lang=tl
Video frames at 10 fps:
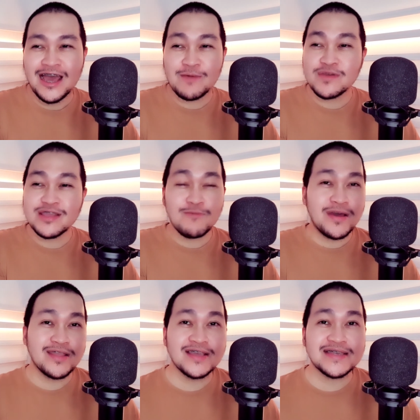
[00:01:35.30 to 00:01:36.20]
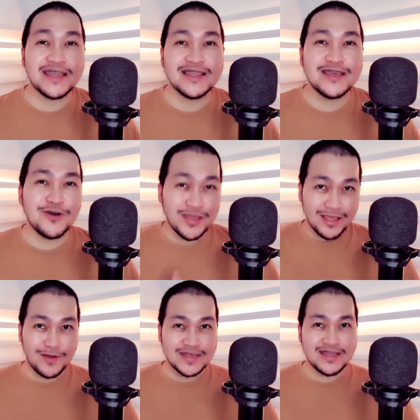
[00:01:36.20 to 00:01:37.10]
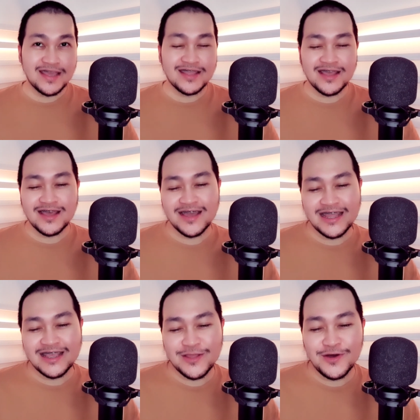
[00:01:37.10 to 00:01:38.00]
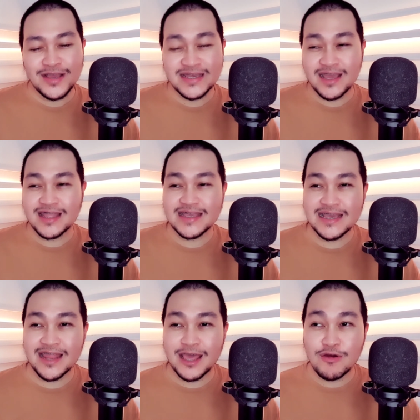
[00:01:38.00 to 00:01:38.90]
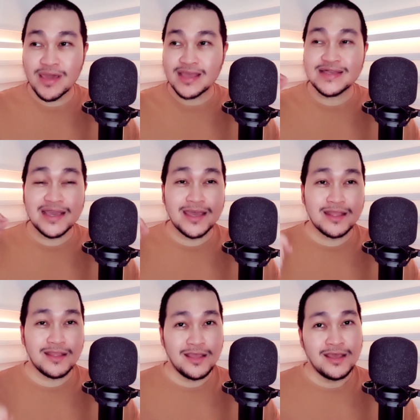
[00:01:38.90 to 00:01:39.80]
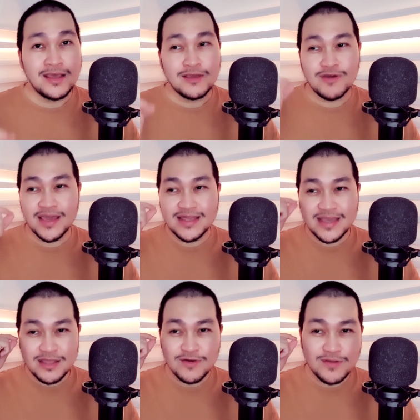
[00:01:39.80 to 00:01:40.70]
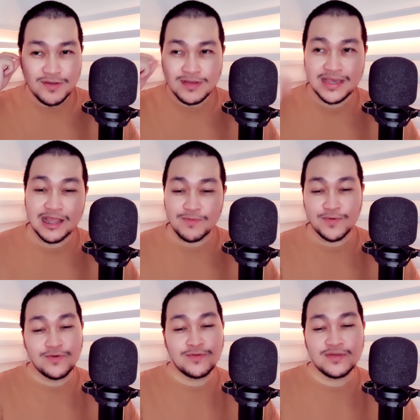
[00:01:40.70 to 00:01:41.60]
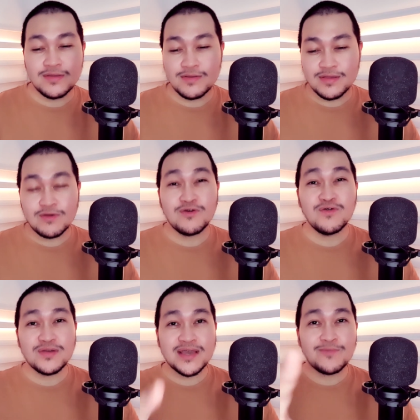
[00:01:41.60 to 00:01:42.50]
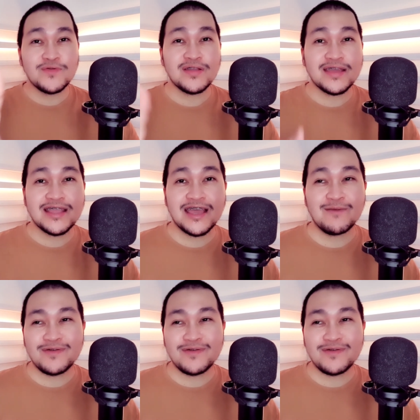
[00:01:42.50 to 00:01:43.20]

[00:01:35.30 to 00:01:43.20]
alam mo, hindi ko marinig sarili ko, hindi ako sanay na ganito kasi nga nasira yung headset. Yung headset ko ng cellphone, oh, cellphone lang ginagamit.